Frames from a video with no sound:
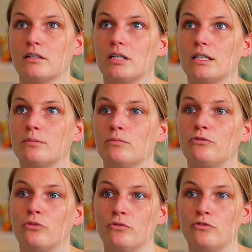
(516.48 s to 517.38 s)
ähm,
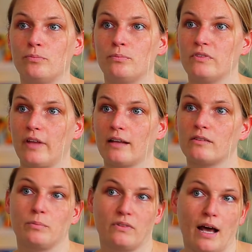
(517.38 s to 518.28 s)
fünf,
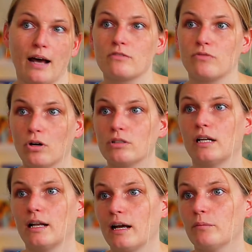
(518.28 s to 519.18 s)
sechs bis acht Wochen
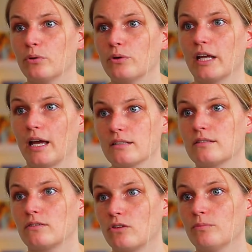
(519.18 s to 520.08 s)
an einem
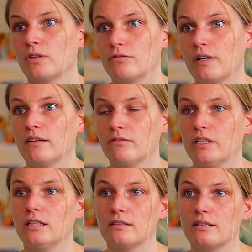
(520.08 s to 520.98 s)
Projekt. Es kommt darauf an,
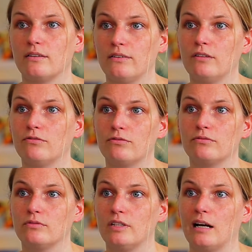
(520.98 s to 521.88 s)
wie intensiv
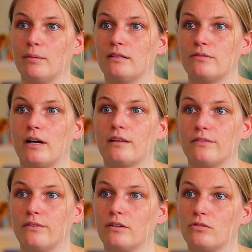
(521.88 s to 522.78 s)
die
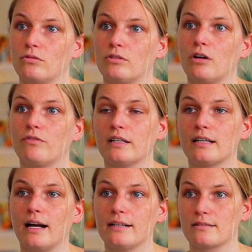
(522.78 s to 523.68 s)
Arbeitsphasen sind und auch
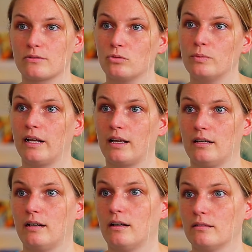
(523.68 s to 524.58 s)
welche Altersgruppe der
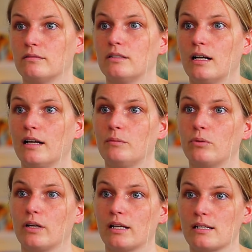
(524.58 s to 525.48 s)
Kinder an dem
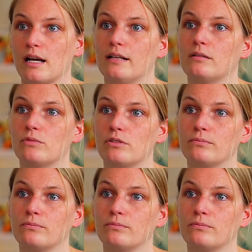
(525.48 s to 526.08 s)
Projekt teilnimmt.